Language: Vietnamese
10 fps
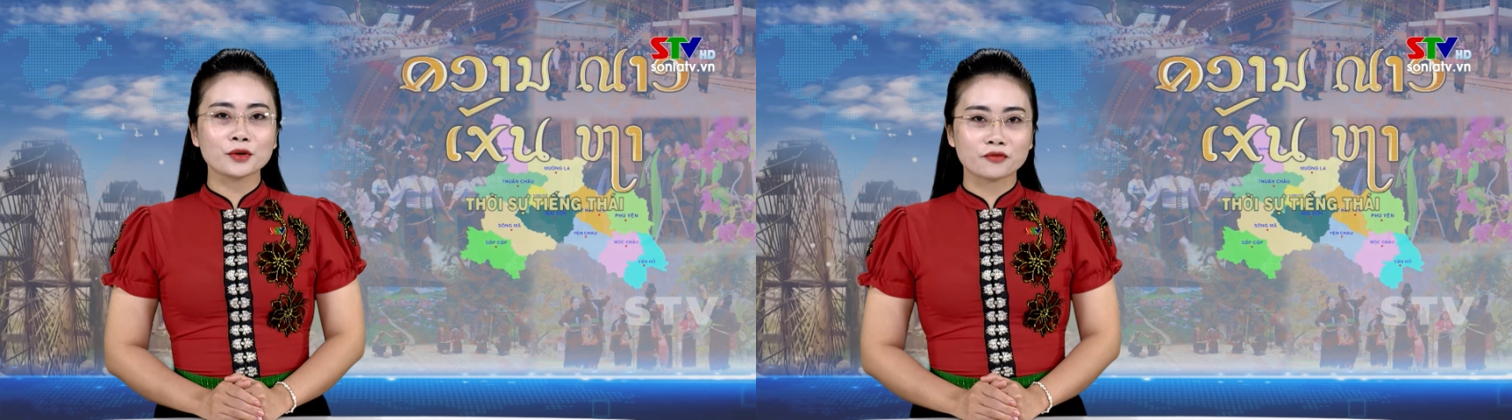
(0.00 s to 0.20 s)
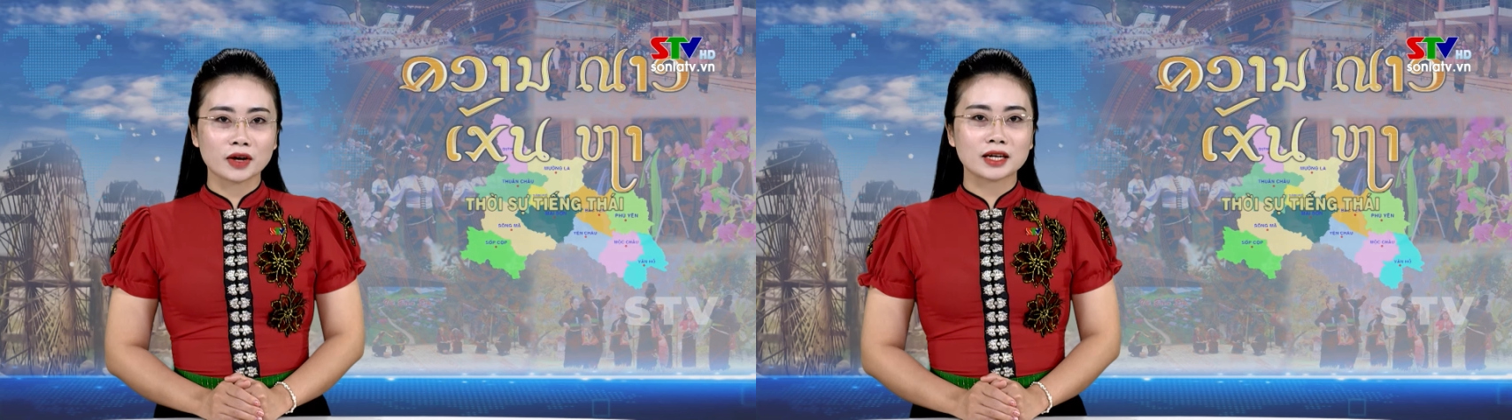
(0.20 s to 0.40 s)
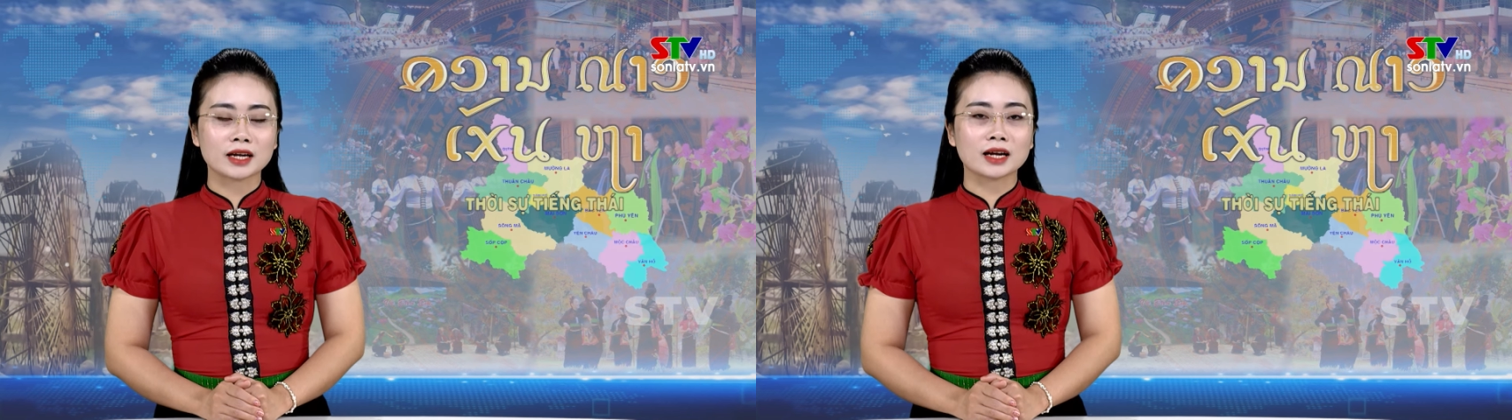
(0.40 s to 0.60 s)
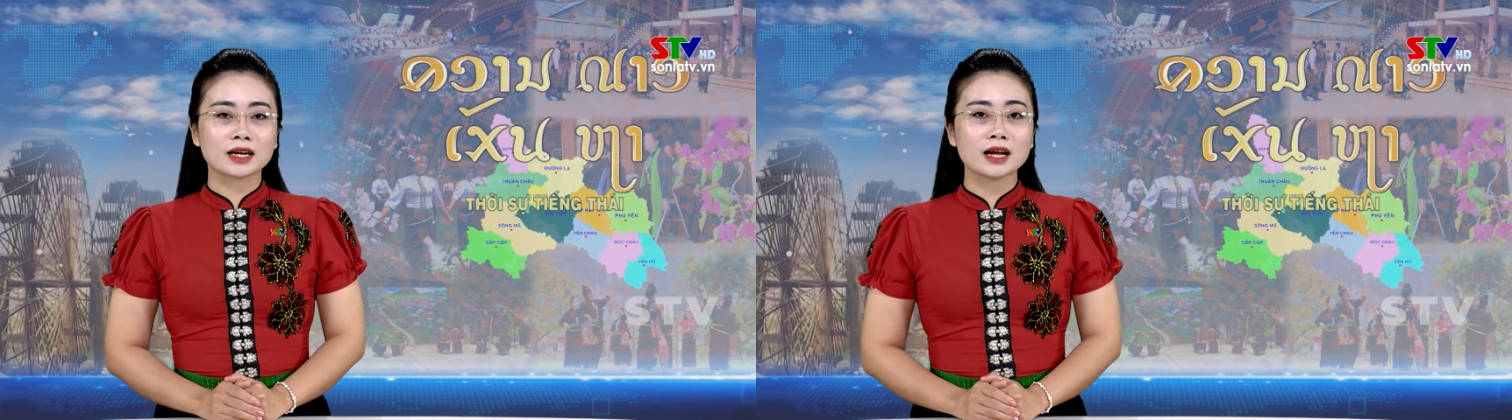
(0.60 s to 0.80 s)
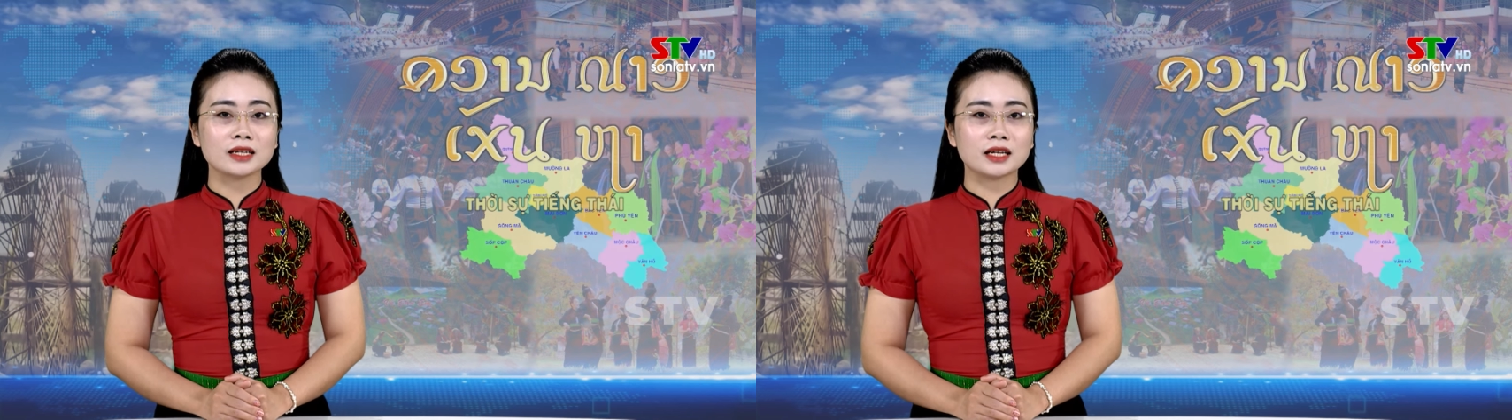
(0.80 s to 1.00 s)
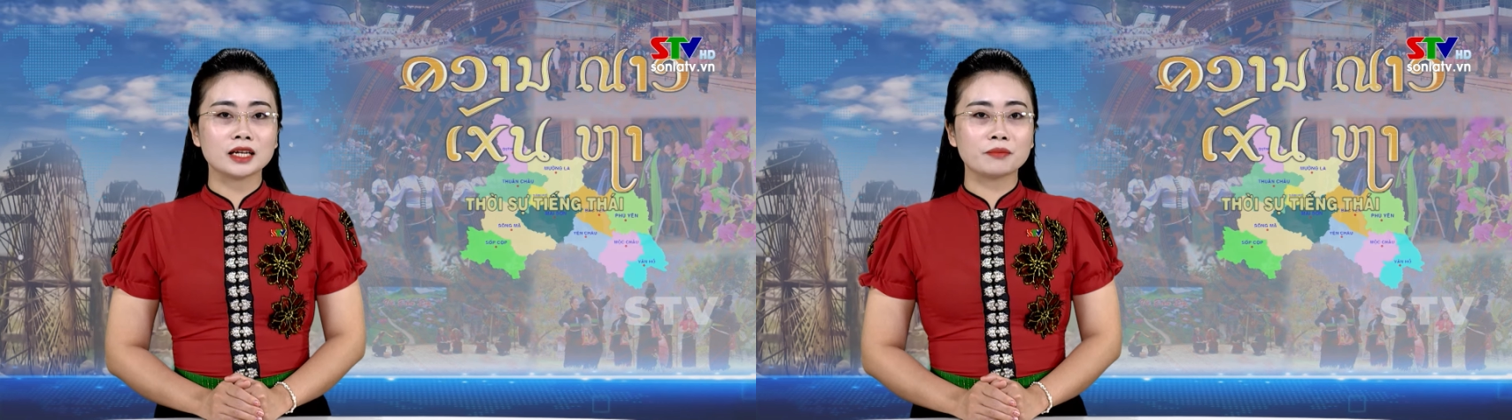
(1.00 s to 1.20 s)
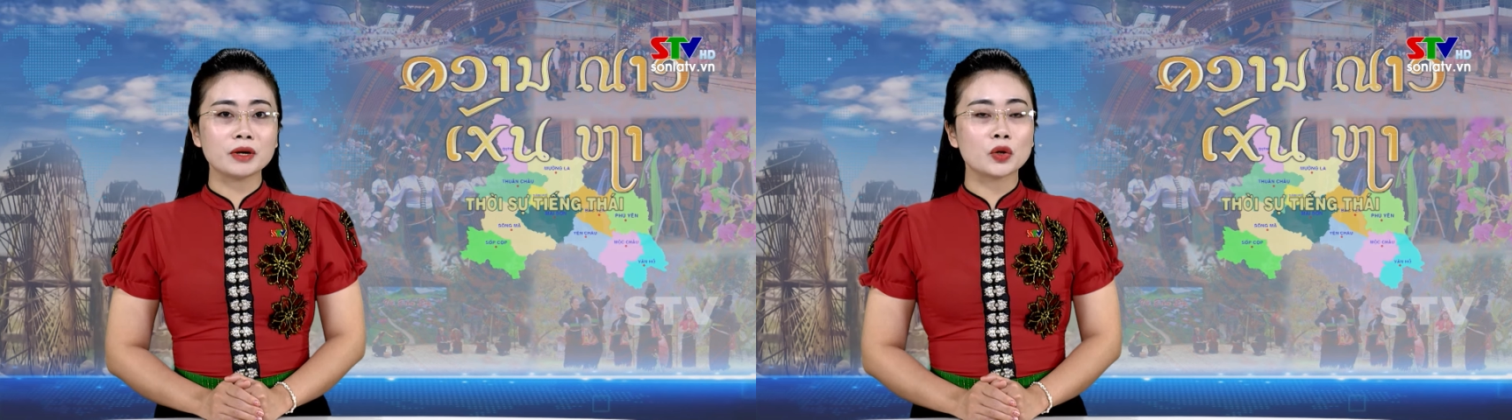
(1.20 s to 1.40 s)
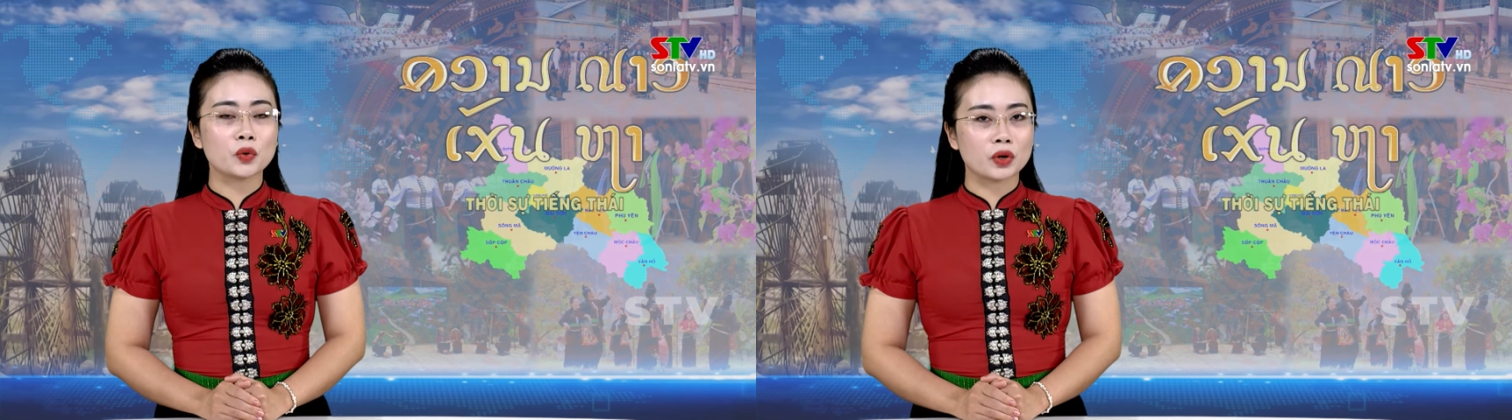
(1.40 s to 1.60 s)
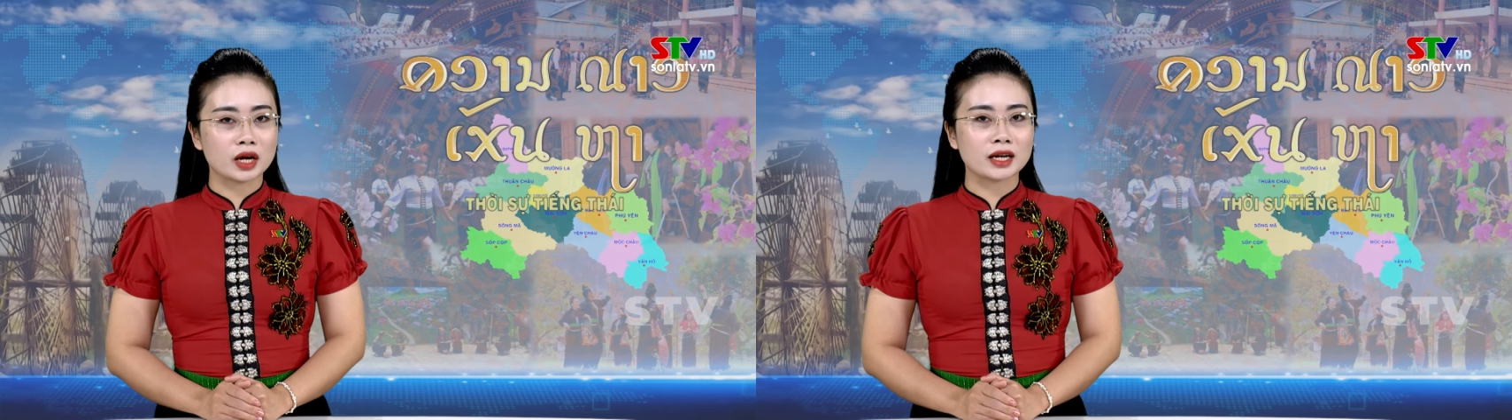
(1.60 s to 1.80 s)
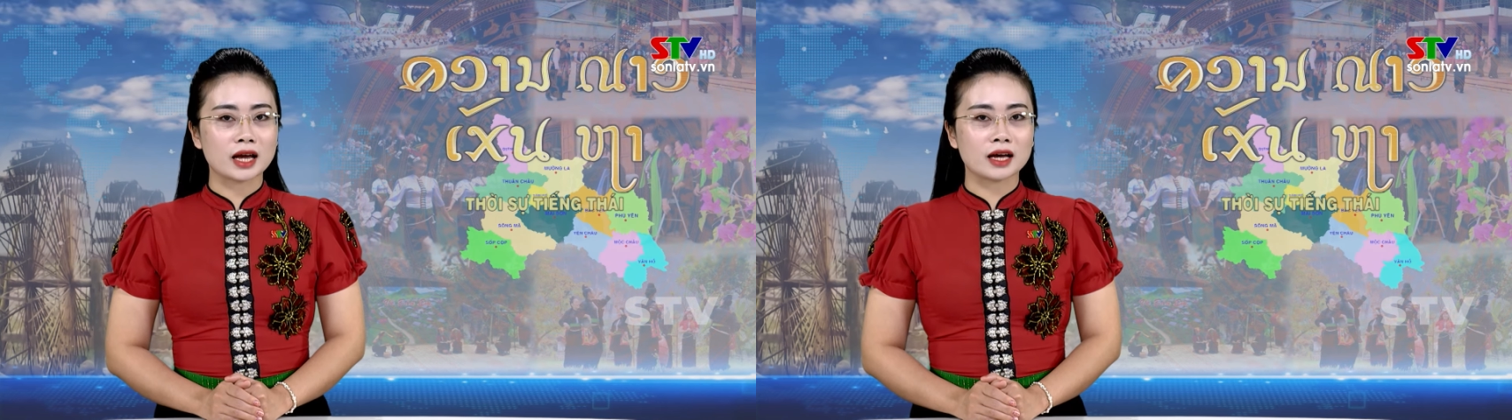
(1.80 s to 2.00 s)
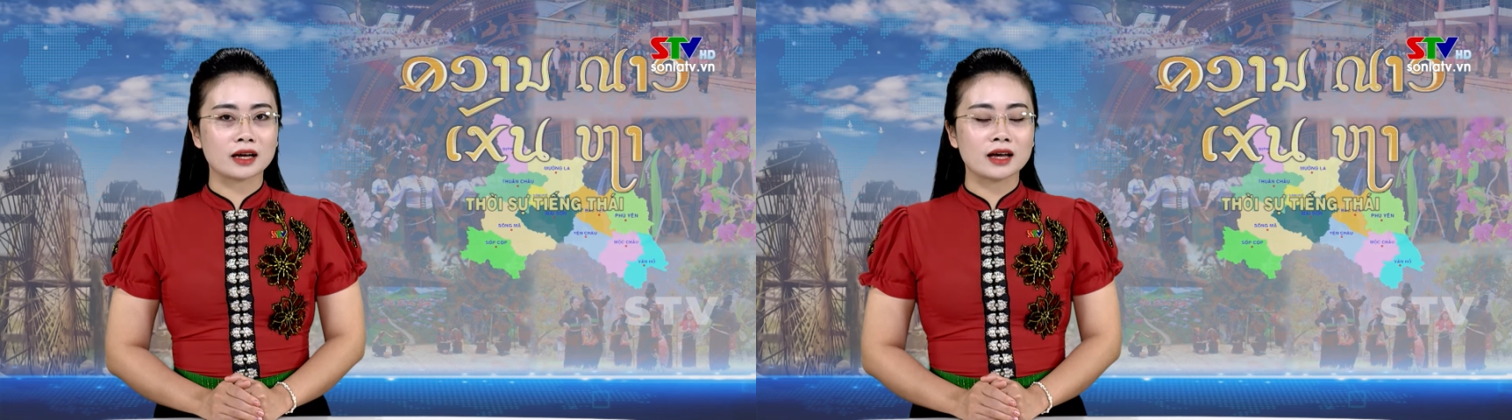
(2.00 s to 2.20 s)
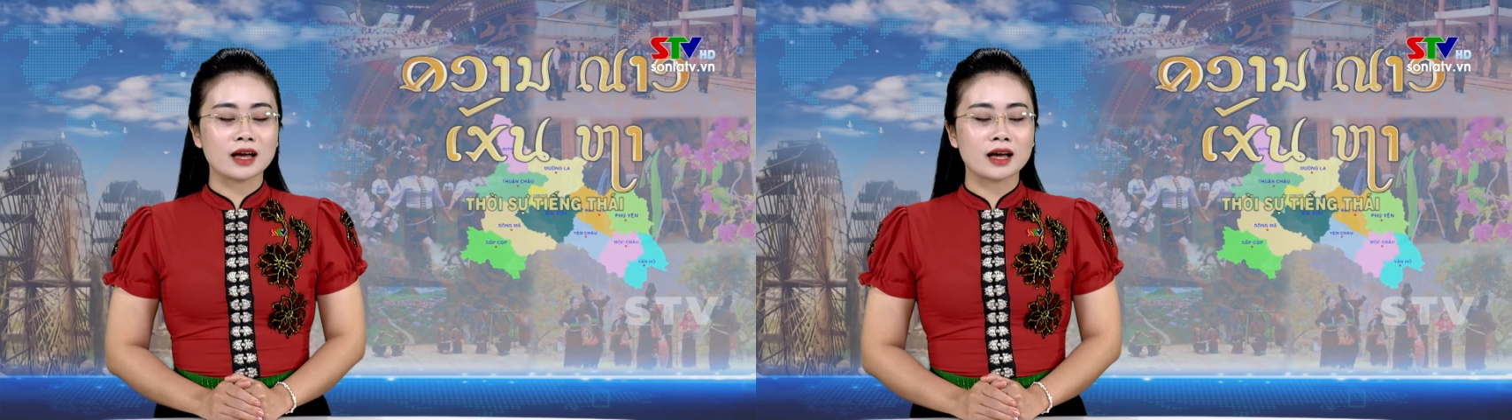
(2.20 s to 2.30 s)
Vậy khăn khăn đi bưng khủ cần hà,